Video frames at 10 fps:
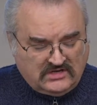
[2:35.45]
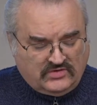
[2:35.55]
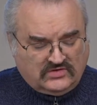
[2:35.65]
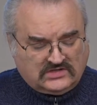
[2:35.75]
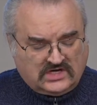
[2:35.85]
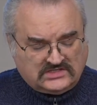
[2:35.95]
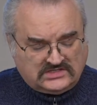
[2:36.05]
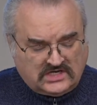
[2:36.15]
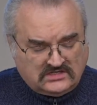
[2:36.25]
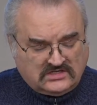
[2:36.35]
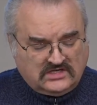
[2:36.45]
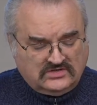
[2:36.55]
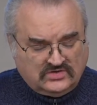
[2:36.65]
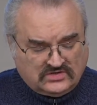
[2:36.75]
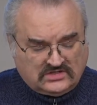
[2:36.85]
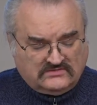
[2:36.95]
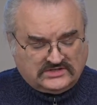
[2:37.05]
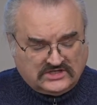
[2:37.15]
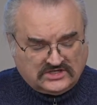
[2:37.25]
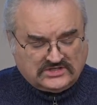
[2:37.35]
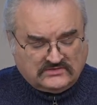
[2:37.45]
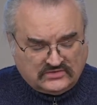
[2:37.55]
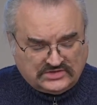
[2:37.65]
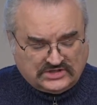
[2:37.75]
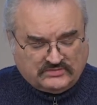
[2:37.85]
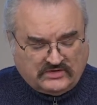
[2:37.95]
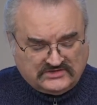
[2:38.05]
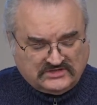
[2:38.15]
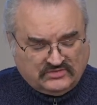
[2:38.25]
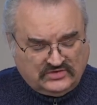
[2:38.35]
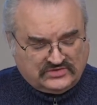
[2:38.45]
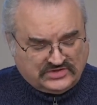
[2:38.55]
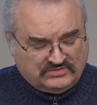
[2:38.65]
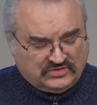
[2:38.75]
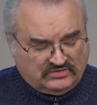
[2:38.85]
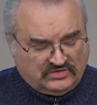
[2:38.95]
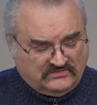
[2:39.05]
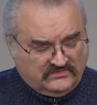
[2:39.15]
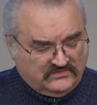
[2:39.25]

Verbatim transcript: ибо он как сеть найдет на всех живущих по всему лицу земному.